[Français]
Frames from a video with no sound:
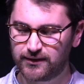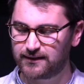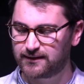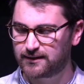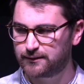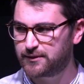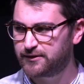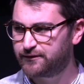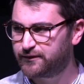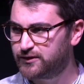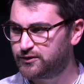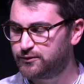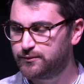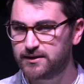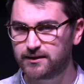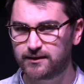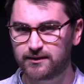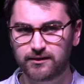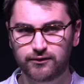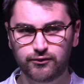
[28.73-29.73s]
ça m'a fait du
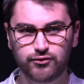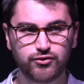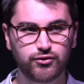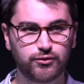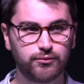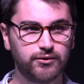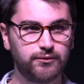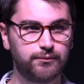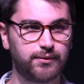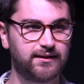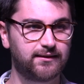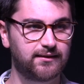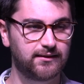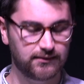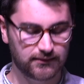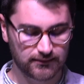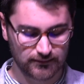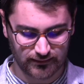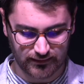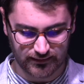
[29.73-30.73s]
bien, et c'est toujours bon de passer
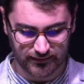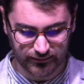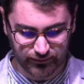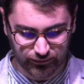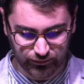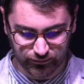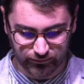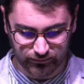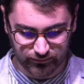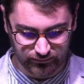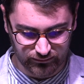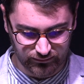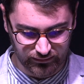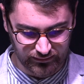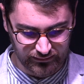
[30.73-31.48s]
un, un temps